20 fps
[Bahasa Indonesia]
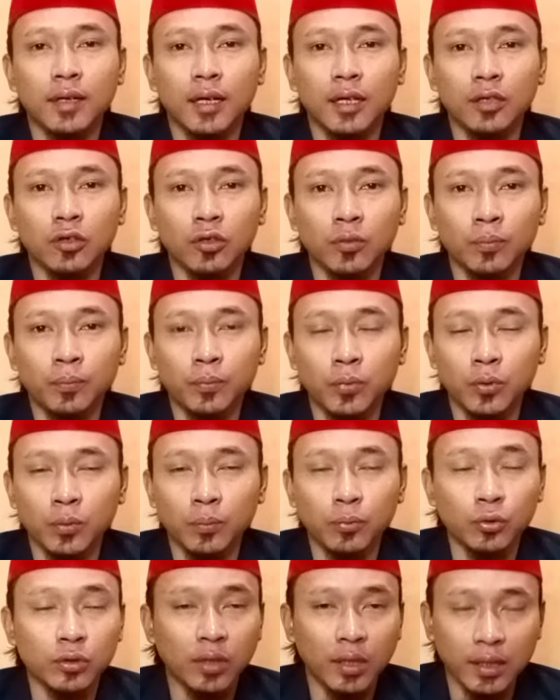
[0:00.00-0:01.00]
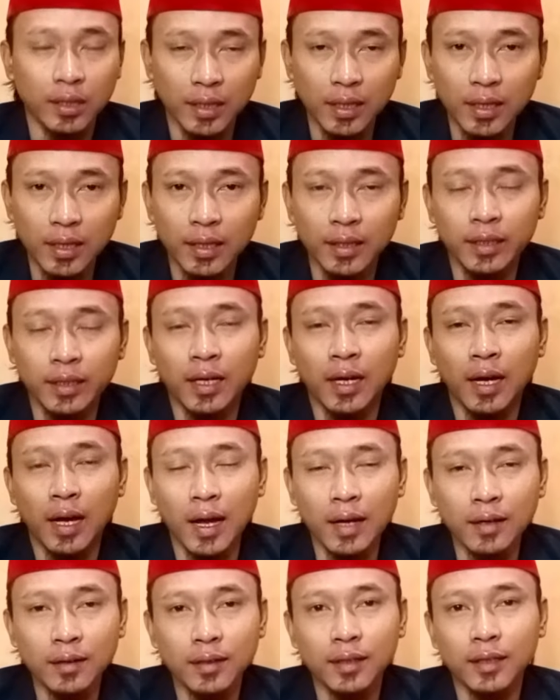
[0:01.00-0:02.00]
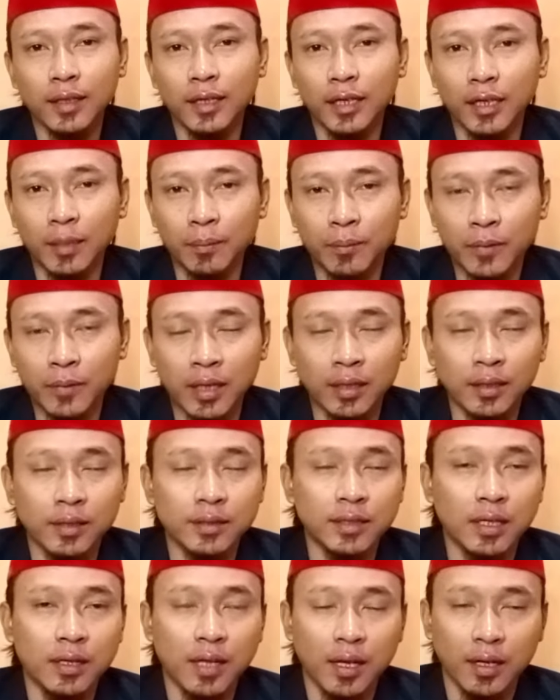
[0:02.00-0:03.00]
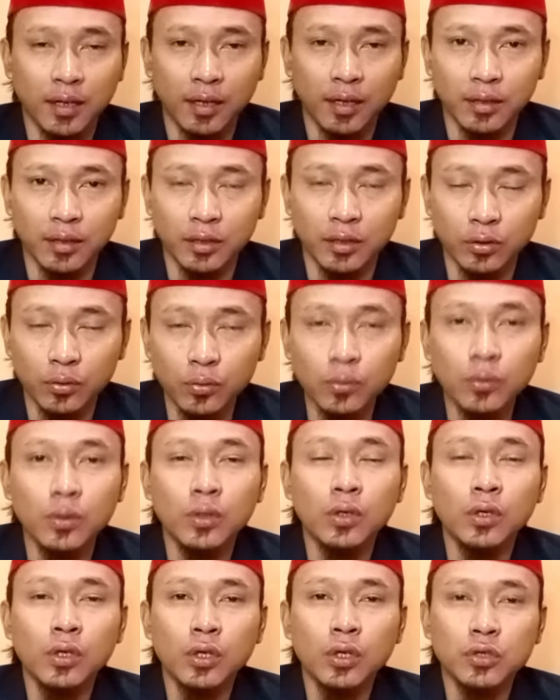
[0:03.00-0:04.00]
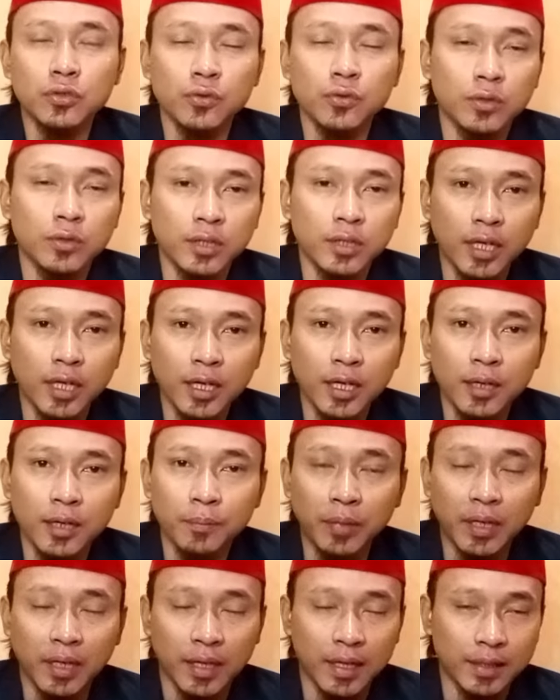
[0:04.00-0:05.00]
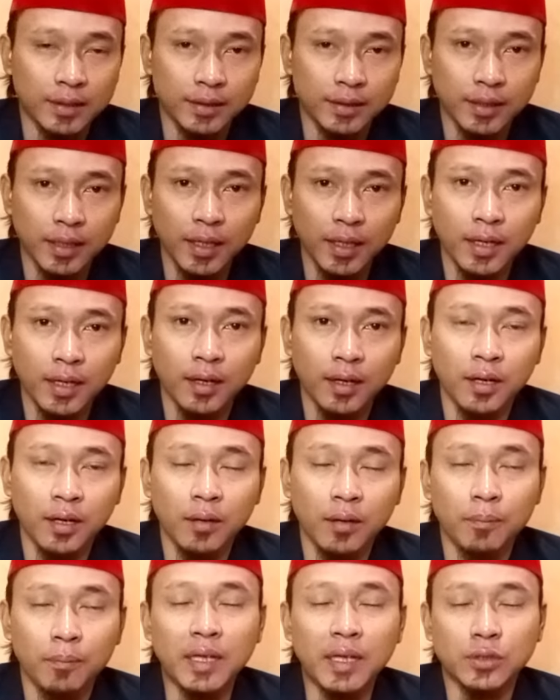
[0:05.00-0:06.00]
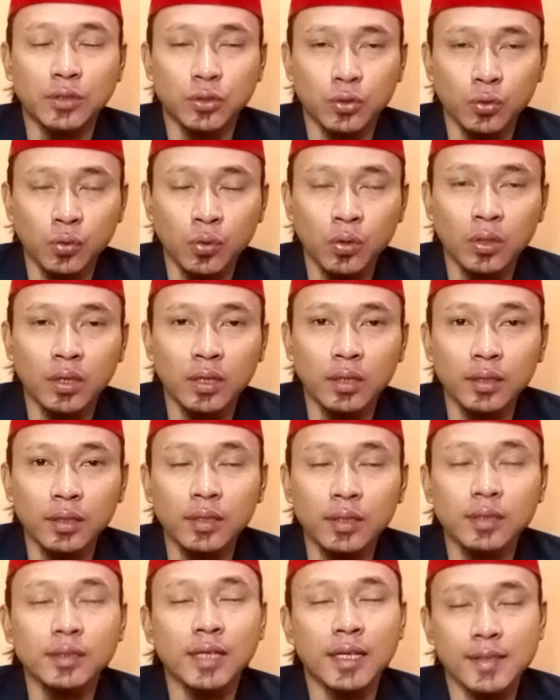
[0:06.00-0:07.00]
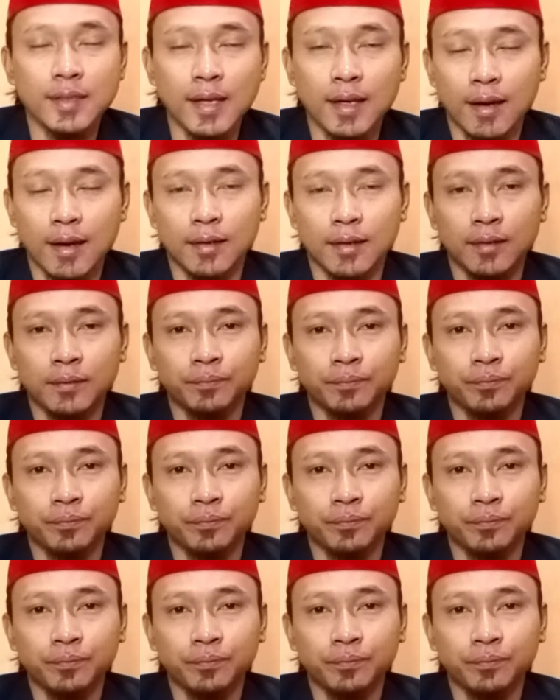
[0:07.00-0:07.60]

ataupun putar giling yang Anda kirimkan ke si target itu sudah berhasil masuk ke sasaran.